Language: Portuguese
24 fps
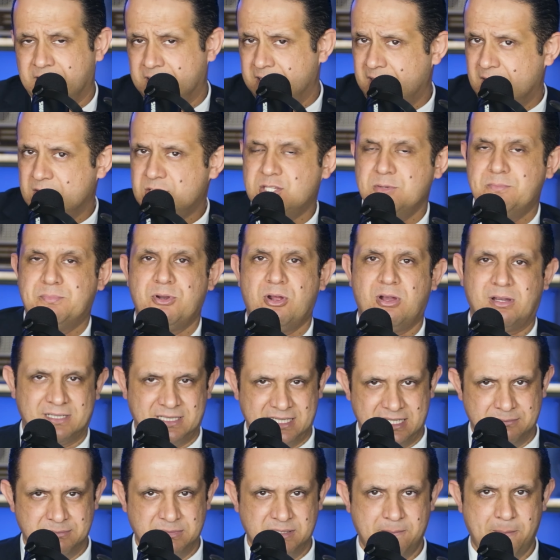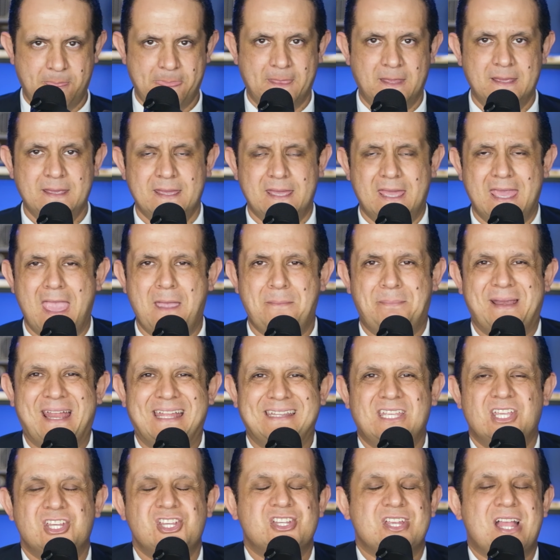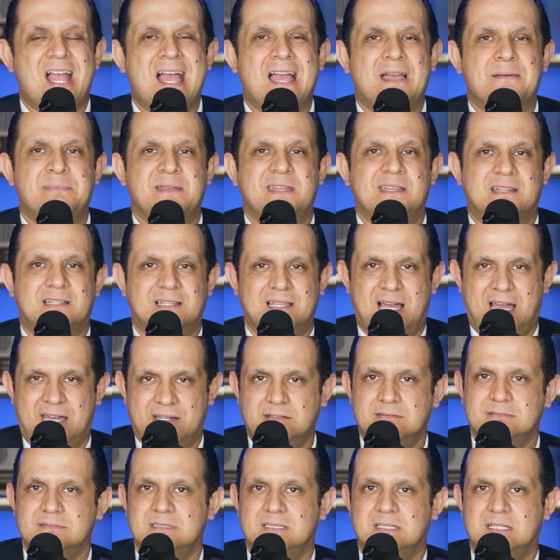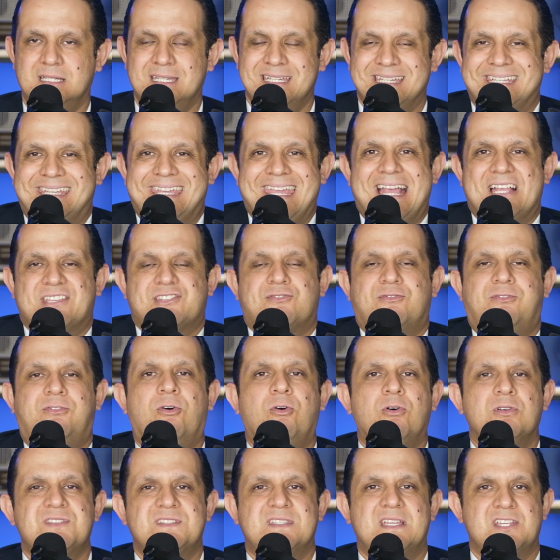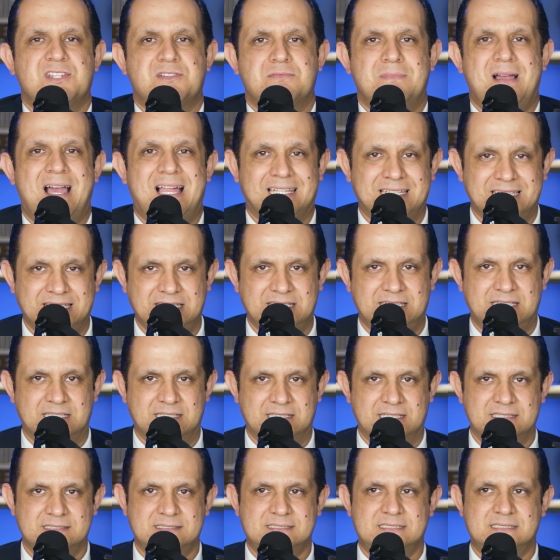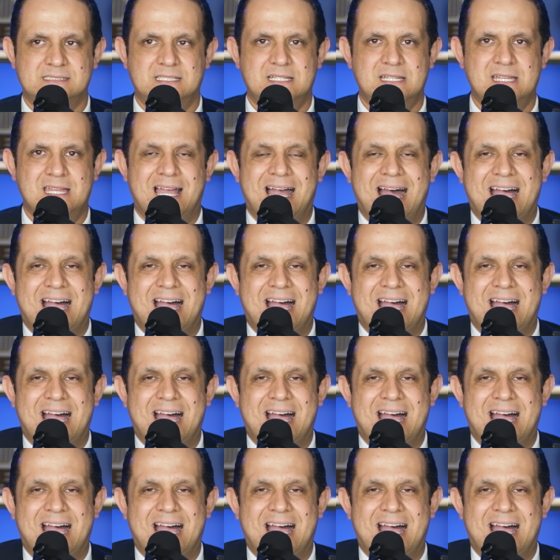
E esse programa é para deixar bem claro que as forças malignas,